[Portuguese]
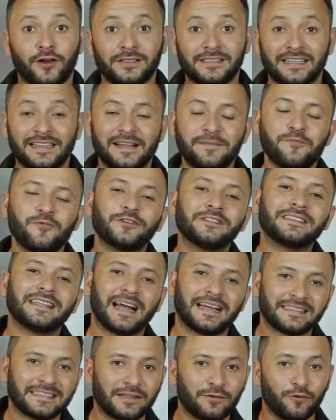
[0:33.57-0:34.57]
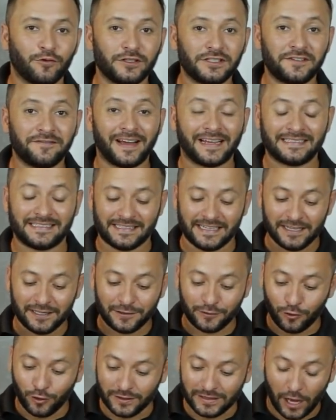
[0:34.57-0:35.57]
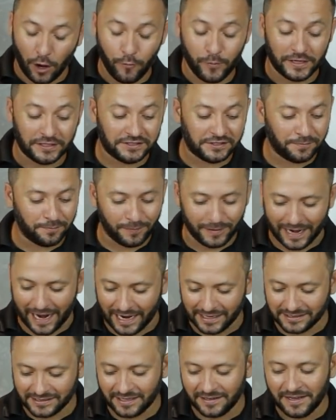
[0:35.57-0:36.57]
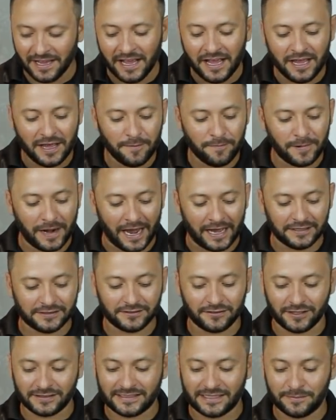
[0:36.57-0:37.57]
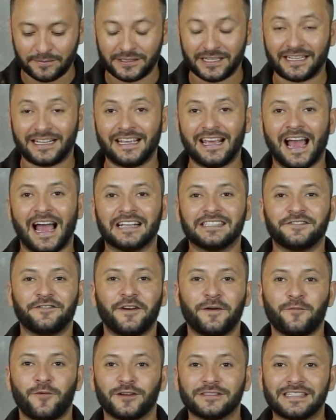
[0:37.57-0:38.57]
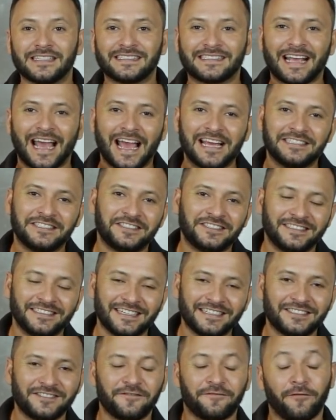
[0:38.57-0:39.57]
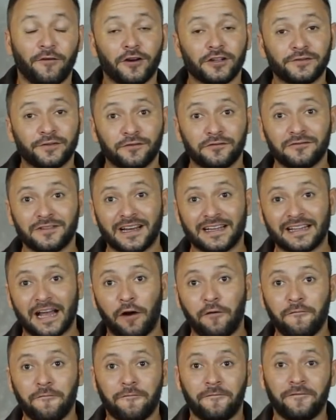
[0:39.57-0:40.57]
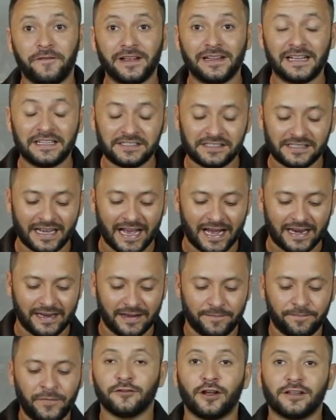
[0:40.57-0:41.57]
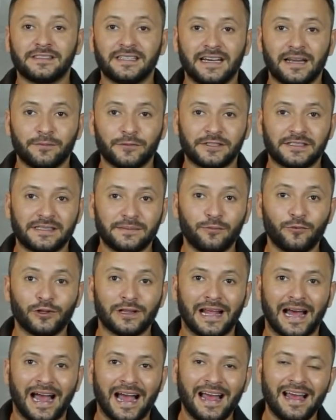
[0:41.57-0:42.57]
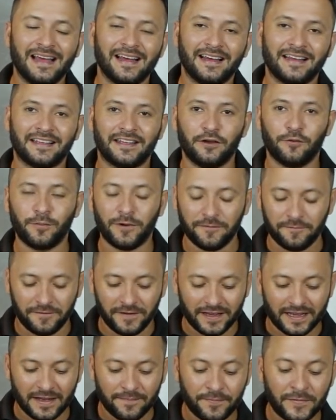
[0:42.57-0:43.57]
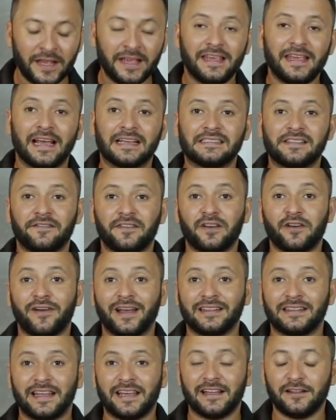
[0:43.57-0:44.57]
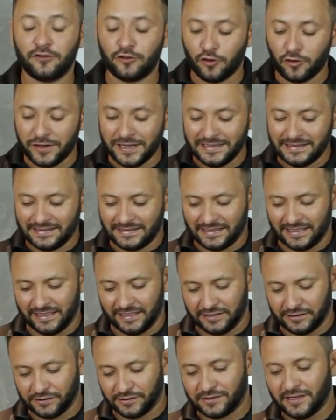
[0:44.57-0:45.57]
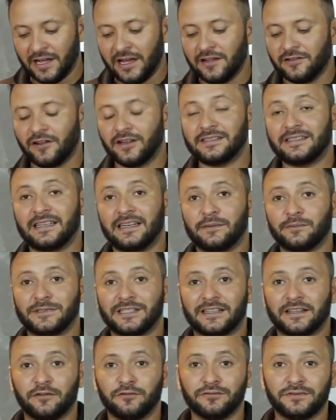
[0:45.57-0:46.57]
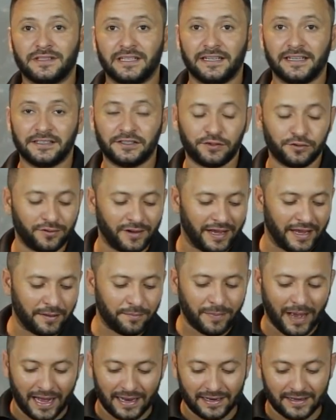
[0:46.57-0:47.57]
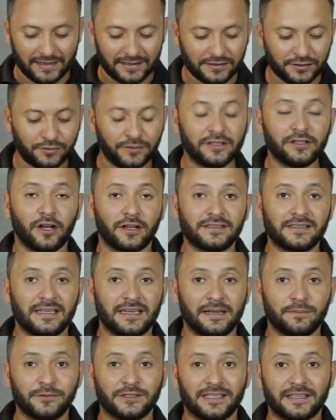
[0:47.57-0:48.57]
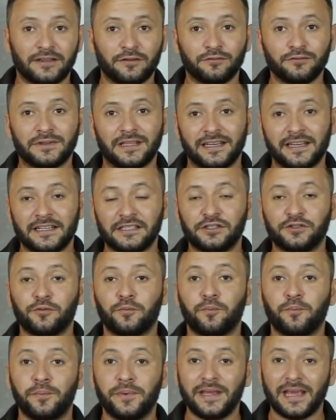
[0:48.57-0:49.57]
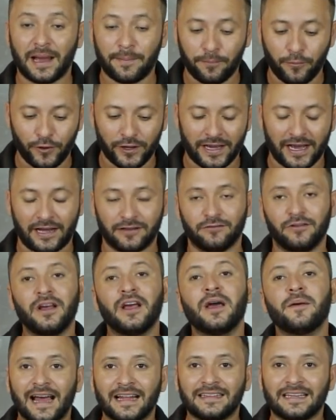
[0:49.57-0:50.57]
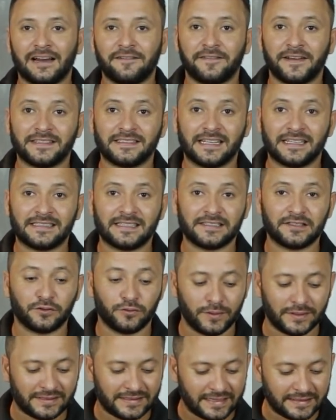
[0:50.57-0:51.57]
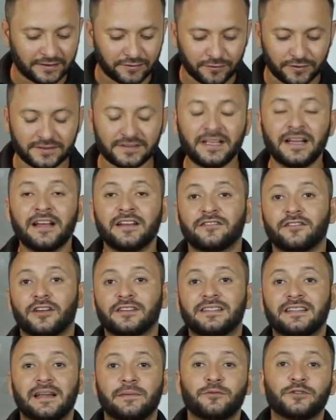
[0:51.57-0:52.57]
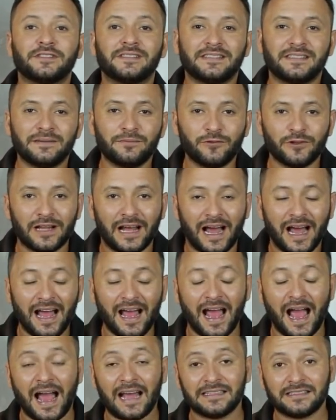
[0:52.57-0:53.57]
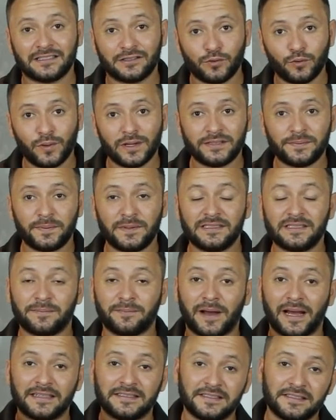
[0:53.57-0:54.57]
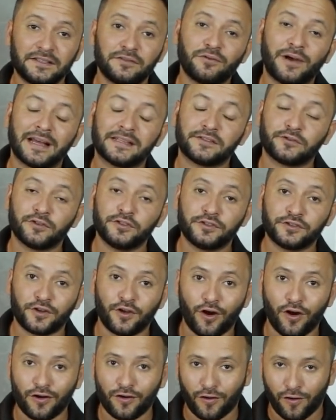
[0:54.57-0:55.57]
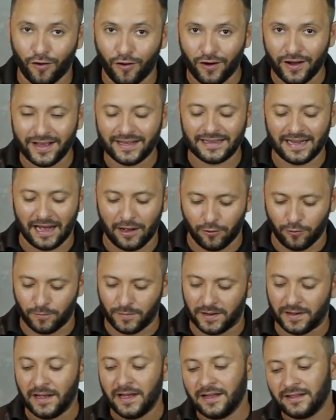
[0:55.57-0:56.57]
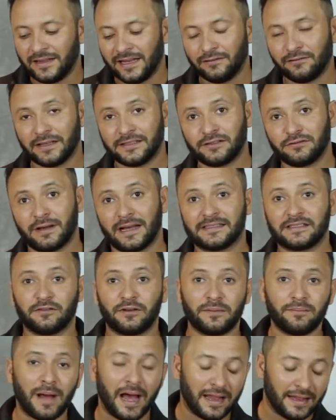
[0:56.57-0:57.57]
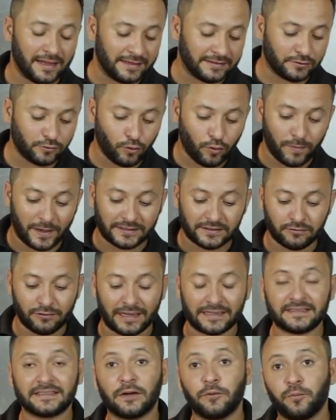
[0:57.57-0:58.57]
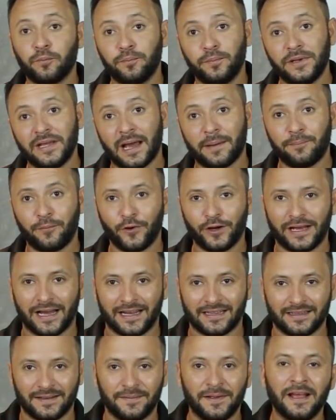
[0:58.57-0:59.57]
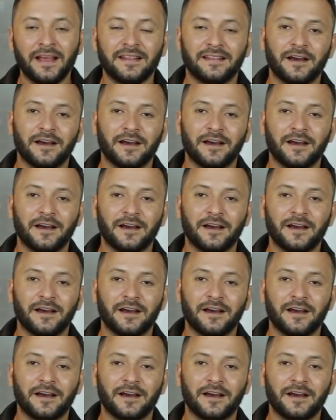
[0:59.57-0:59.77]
Nossa demonstração hoje vai ser totalmente prática e para isso nós temos aqui as famosas caixinhas de fósforo do canal Vida Engenharia. Nós iremos simular aqui uma viga e essa viga vai ter dois trechos. Nós teremos aqui um trecho em balanço e nós teremos aqui um trecho biapoiado. Através dessas duas sessões, nós iremos simular as duas principais situações que ocorrem na obra, tanto a situação em balanço como a situação biapoiada.